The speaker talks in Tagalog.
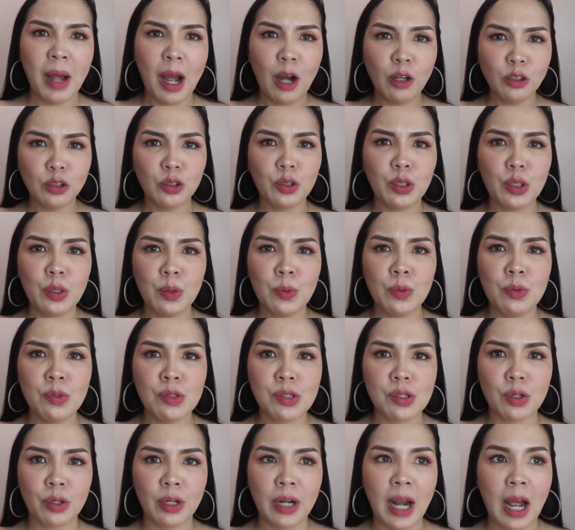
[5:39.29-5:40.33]
How to
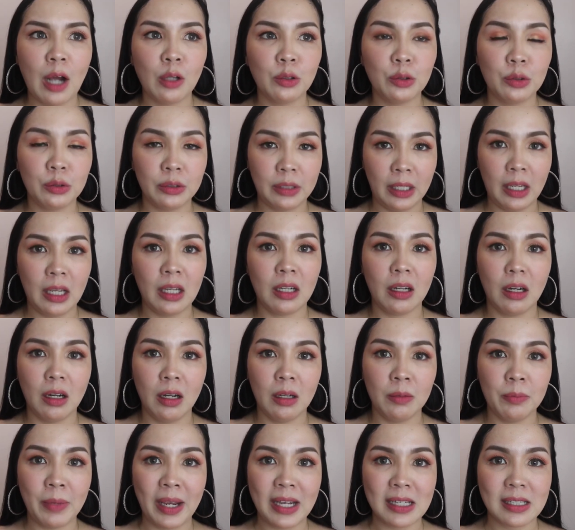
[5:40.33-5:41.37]
use or how to take
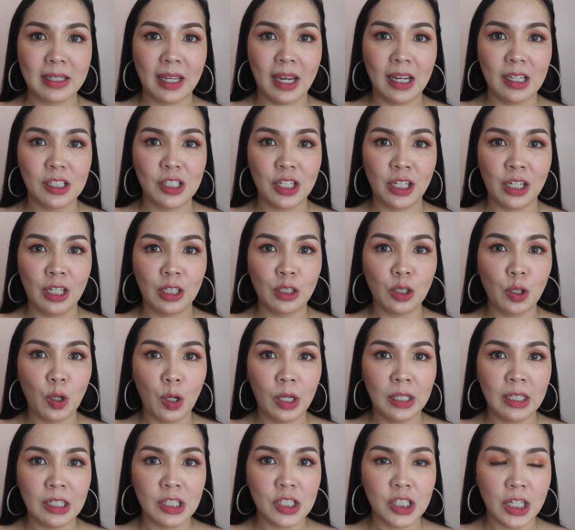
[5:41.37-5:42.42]
um, SKJ and
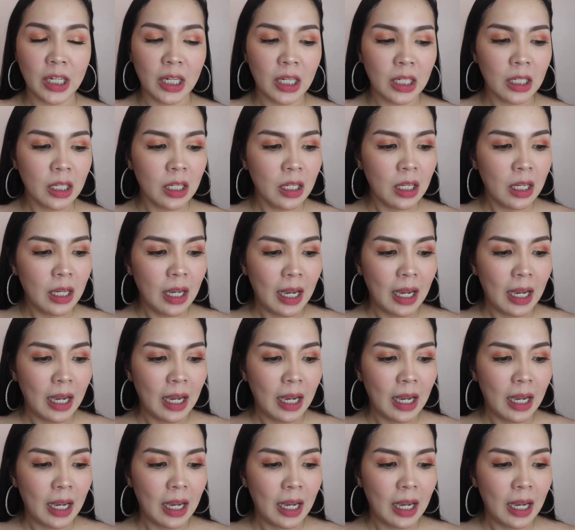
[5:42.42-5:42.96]
collagen.